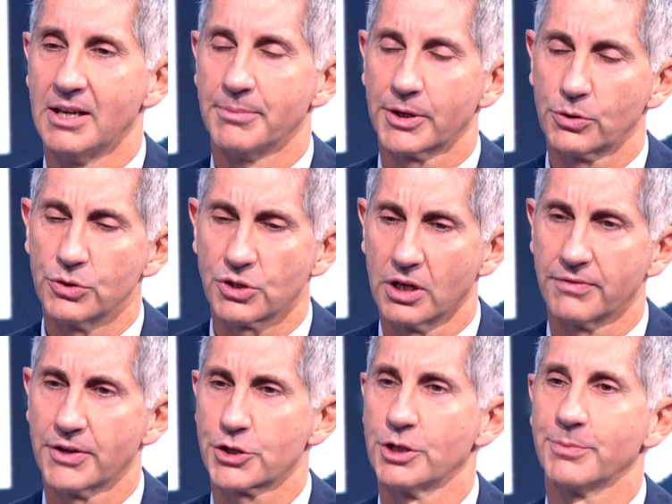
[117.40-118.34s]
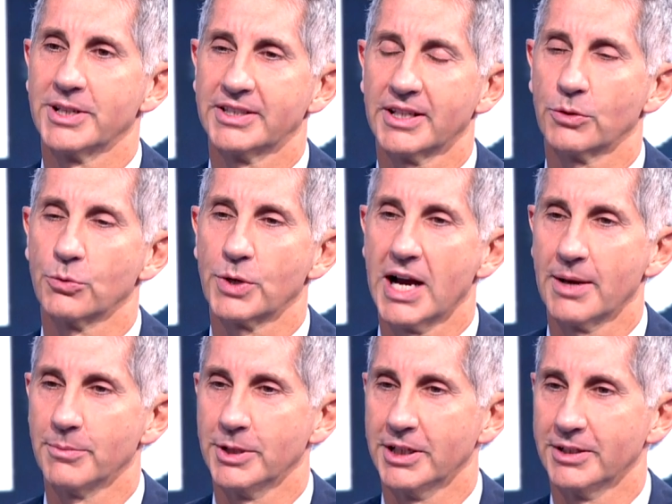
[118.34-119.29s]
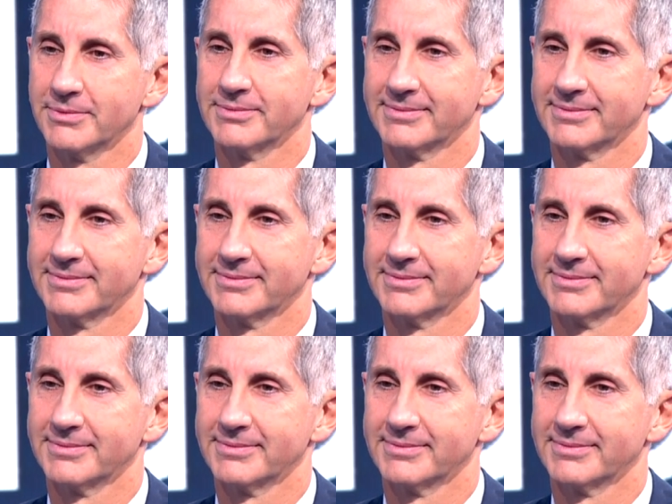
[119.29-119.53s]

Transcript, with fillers: per cui sono facilmente curabili.